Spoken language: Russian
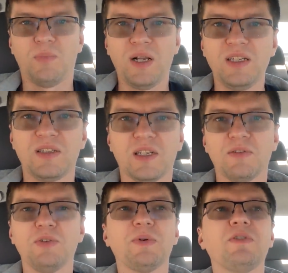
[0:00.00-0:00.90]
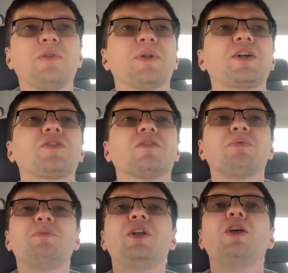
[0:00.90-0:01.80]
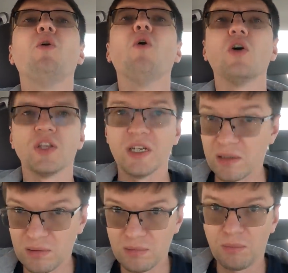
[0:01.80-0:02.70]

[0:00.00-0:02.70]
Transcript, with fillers: полицией и выплачивала бы миллионы,